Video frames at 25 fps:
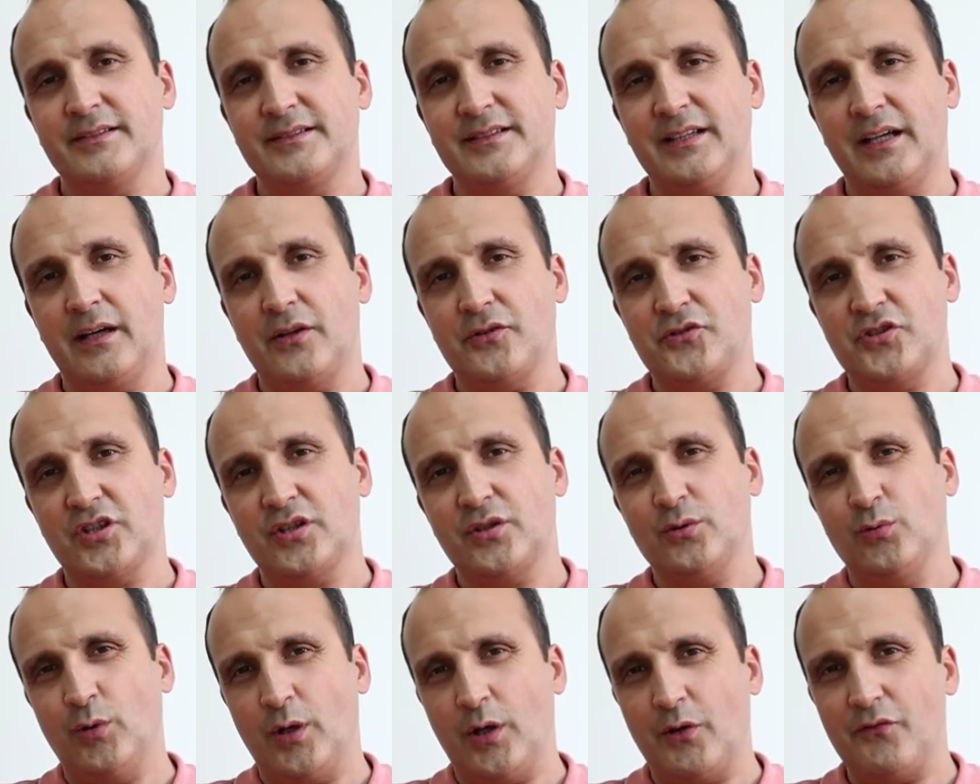daha
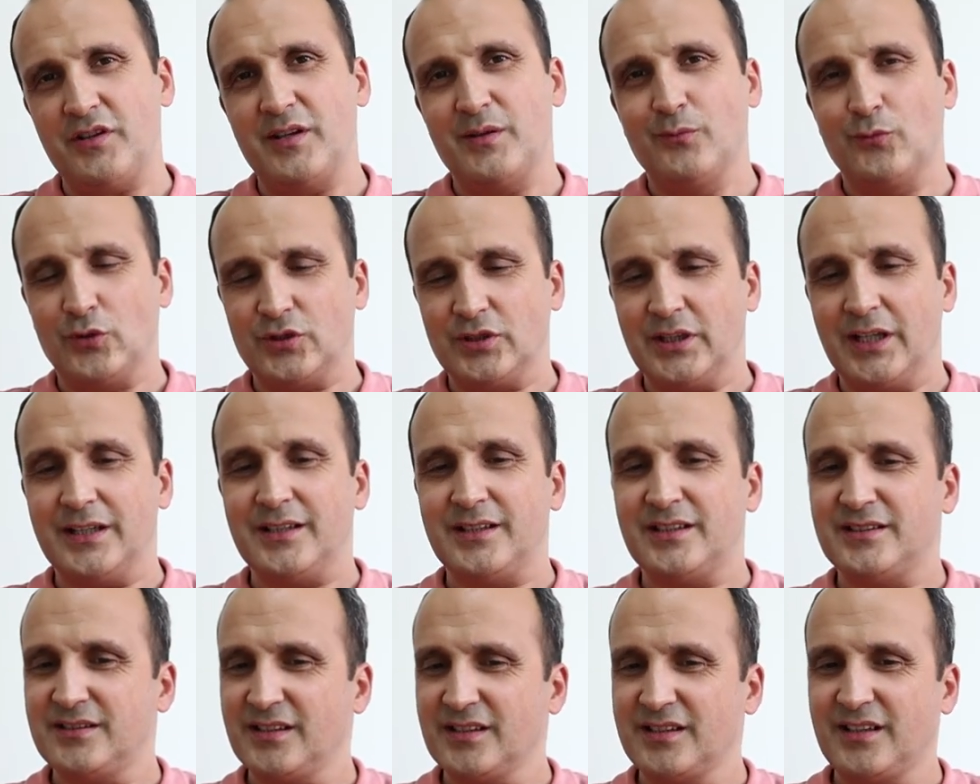önceki Huawei
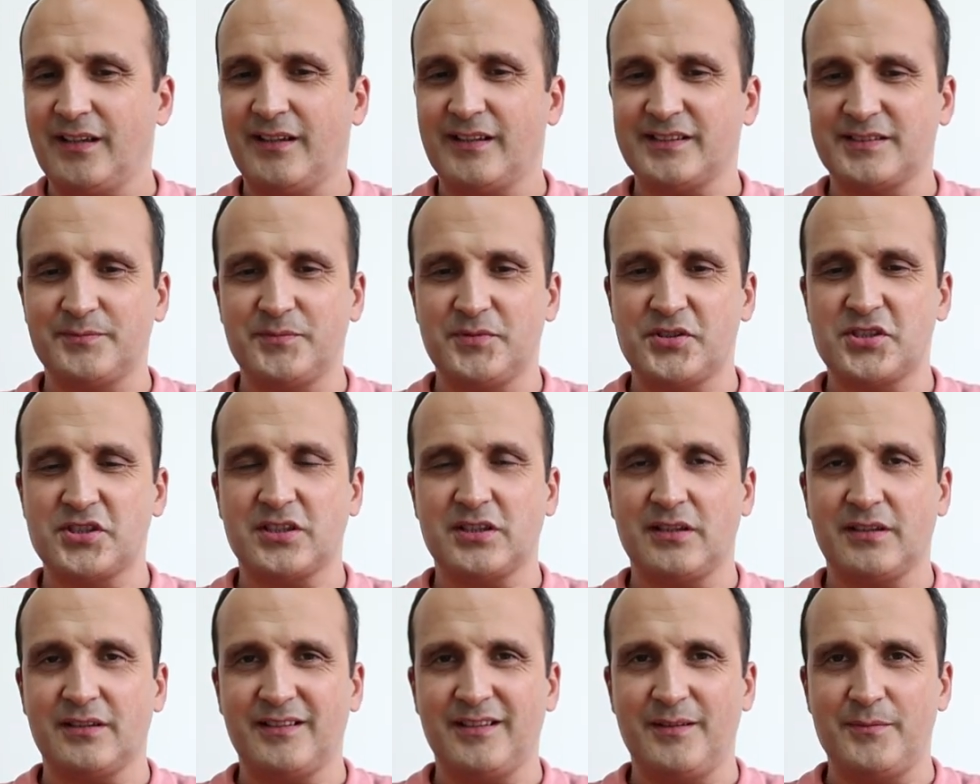modellerinde karşıma
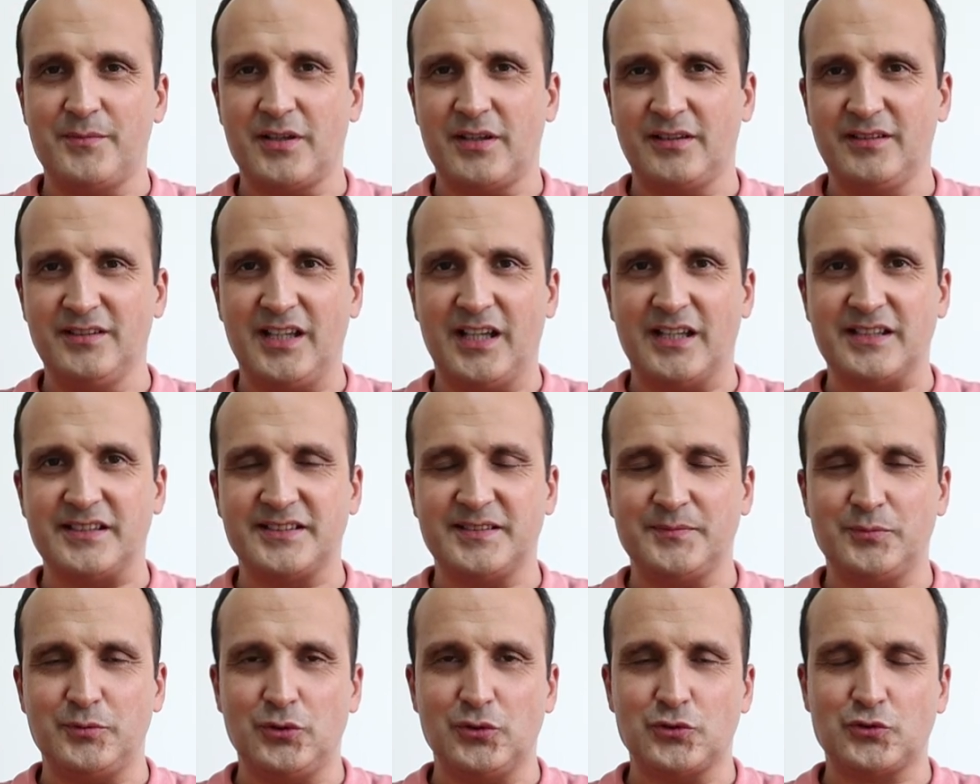çıkan kameranın
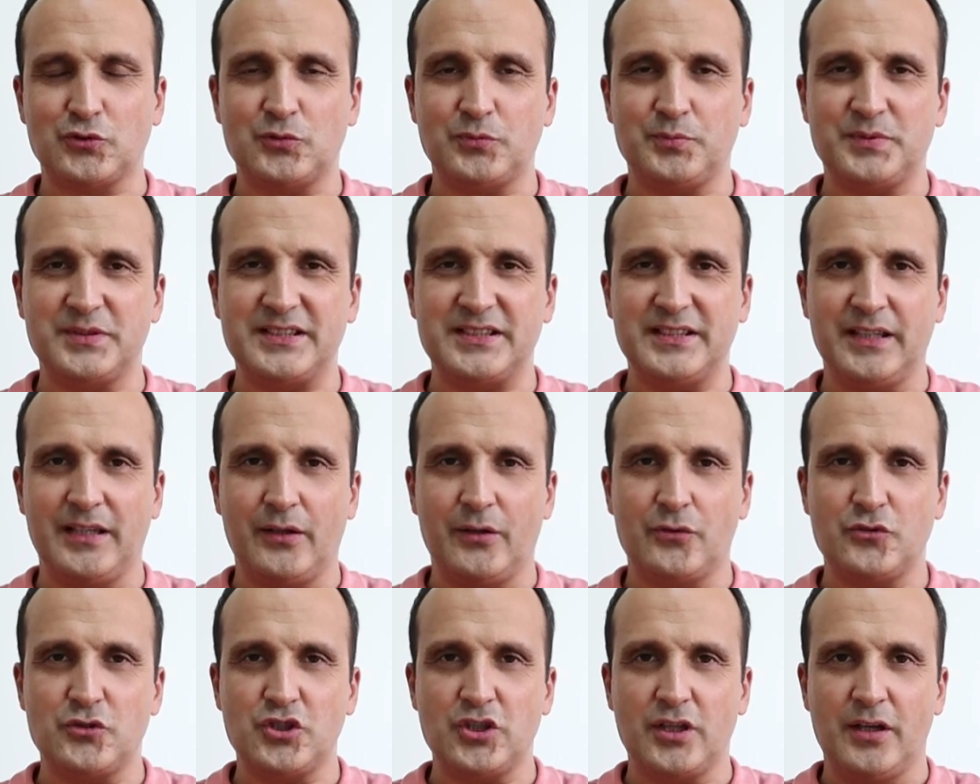aynısı. Biliyorsunuz biz
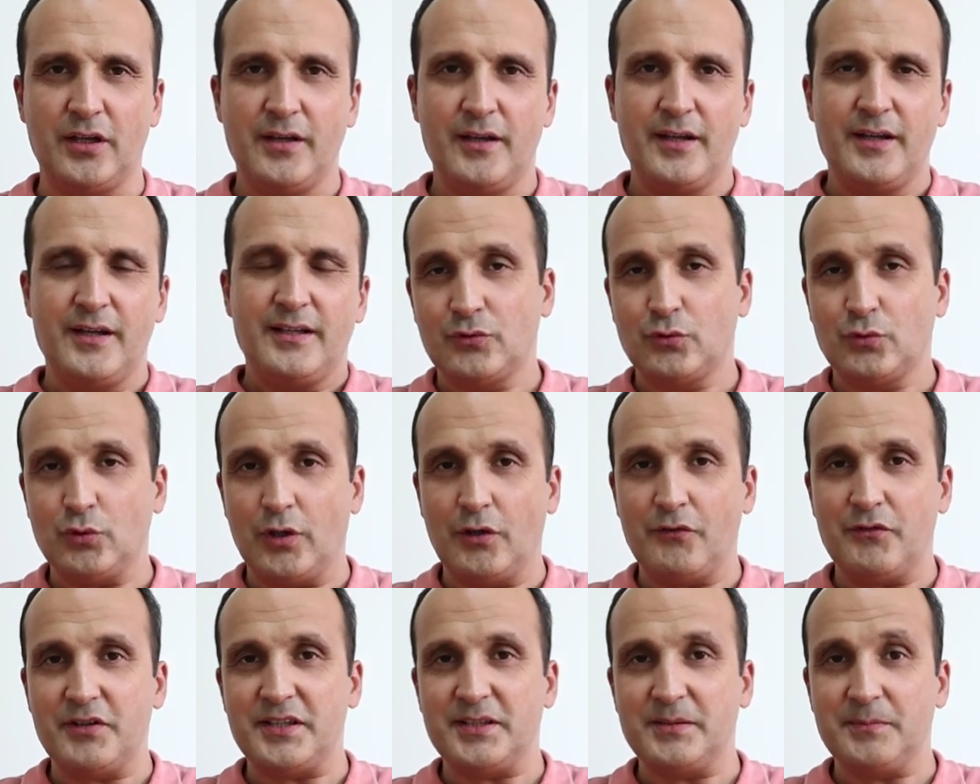daha önce
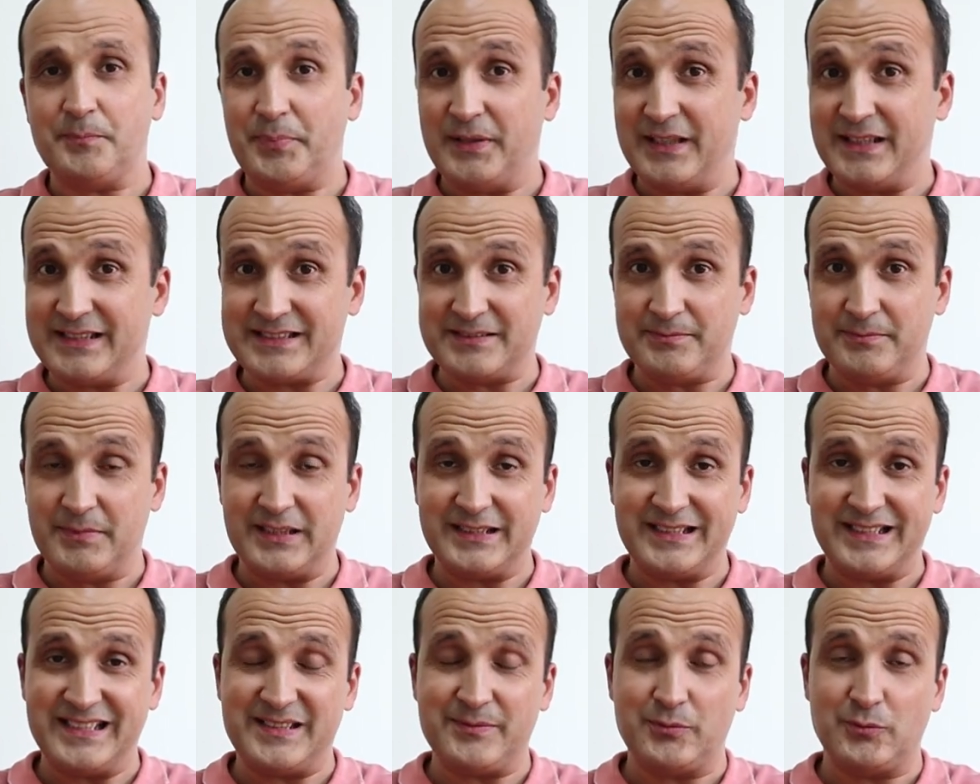Huawei'nin P
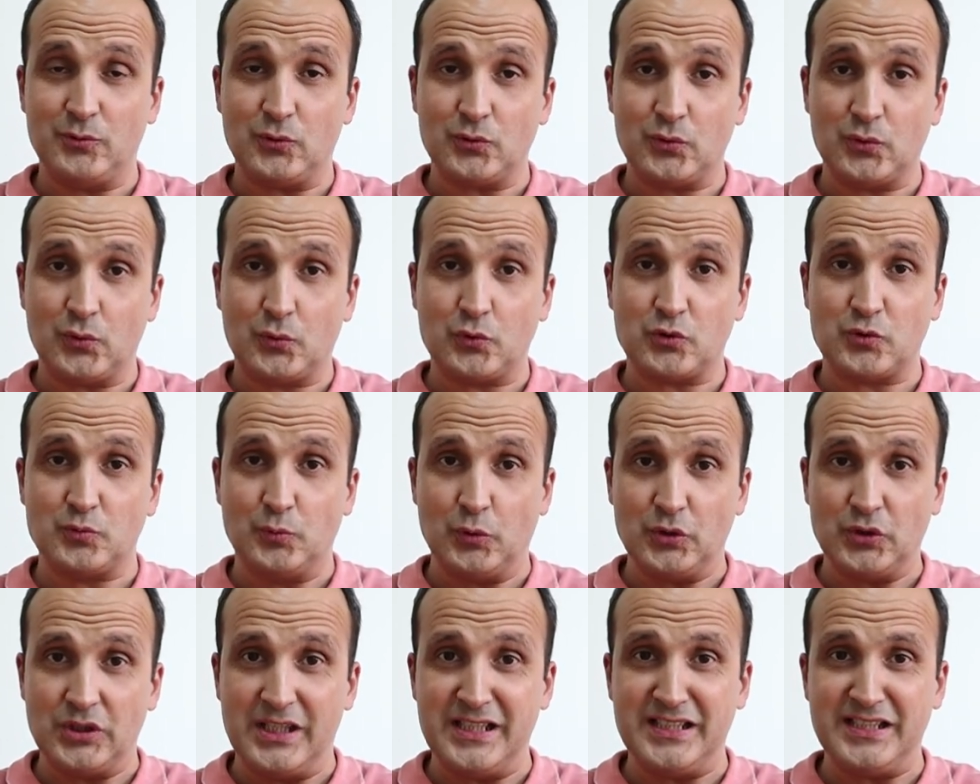Smart 2019
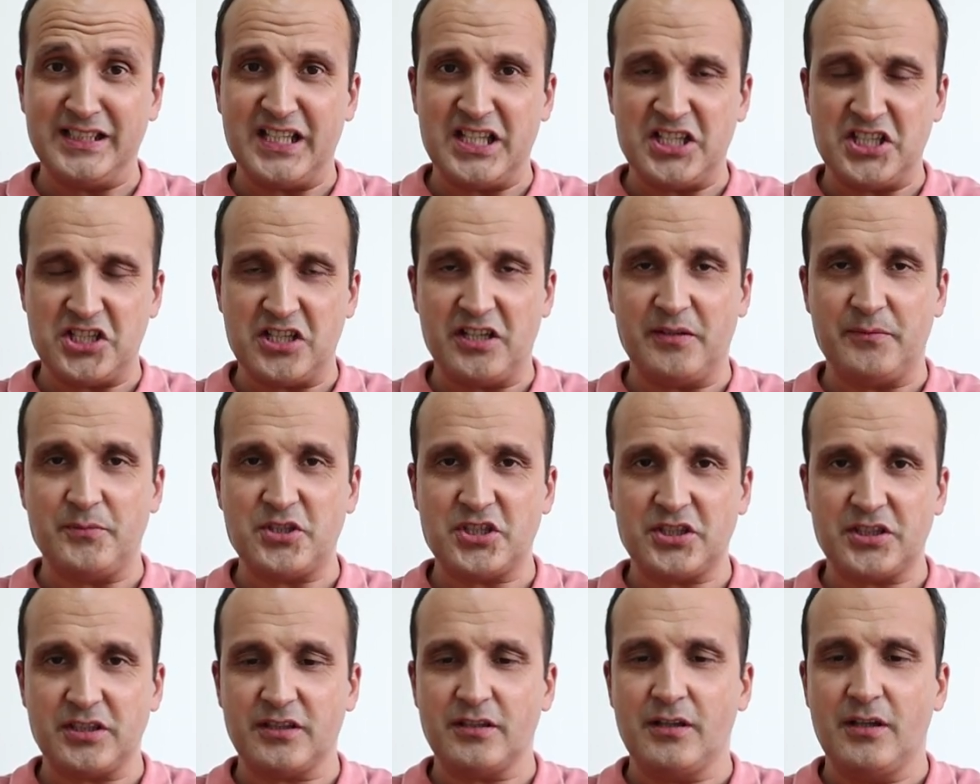modelini de
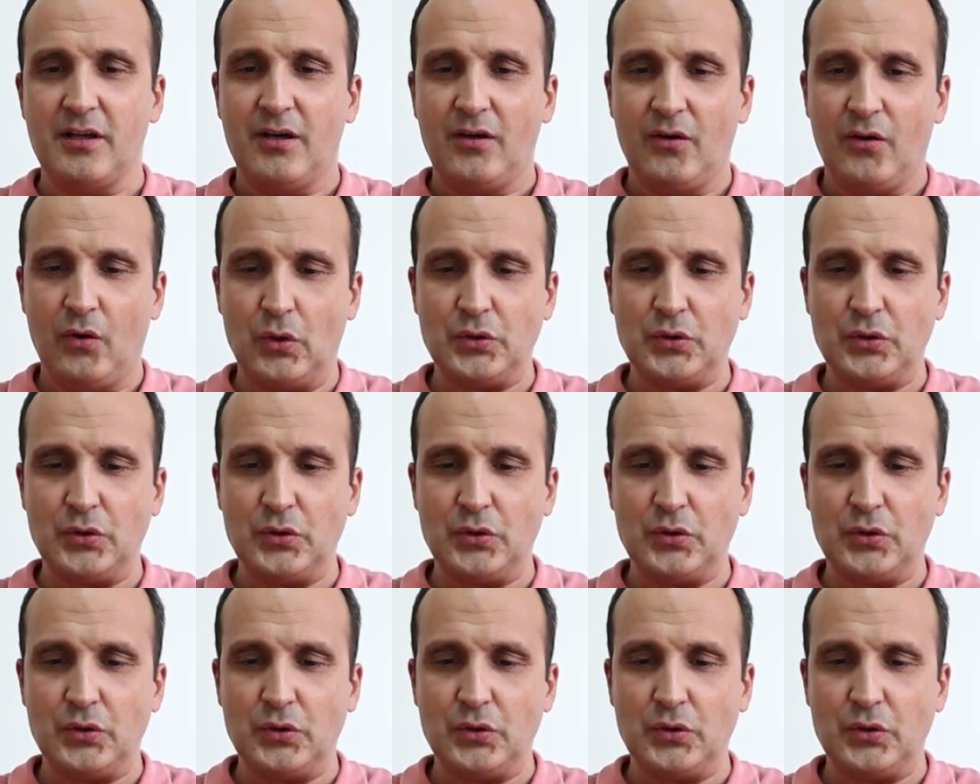incelemiştik.